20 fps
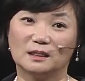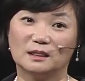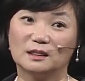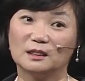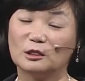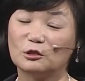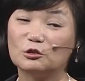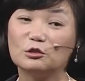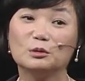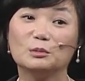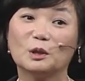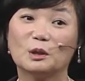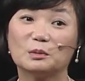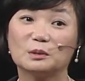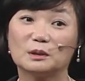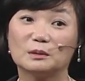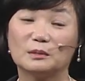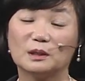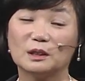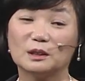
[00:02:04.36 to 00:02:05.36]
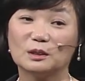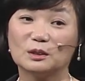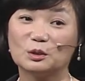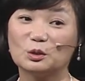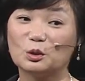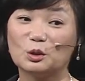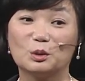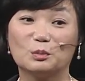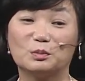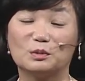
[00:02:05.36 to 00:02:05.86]
근데 꿈이 없으면
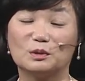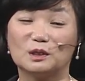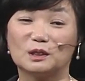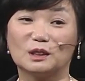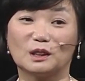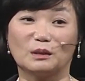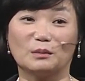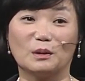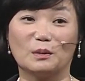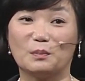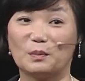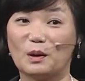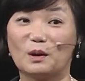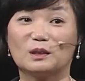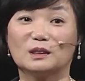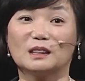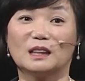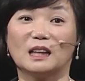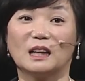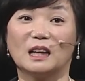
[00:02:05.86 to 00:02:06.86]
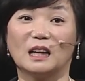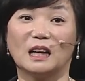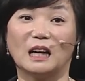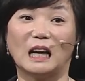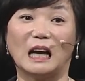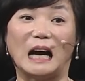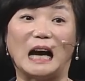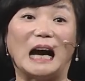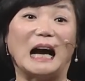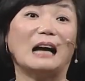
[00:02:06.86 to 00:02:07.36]
손익분기점이 평생
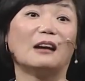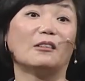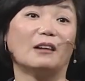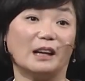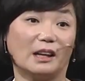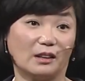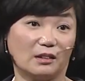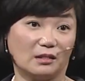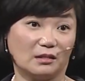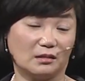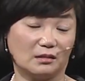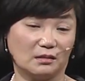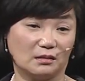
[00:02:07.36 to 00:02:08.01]
안 와요.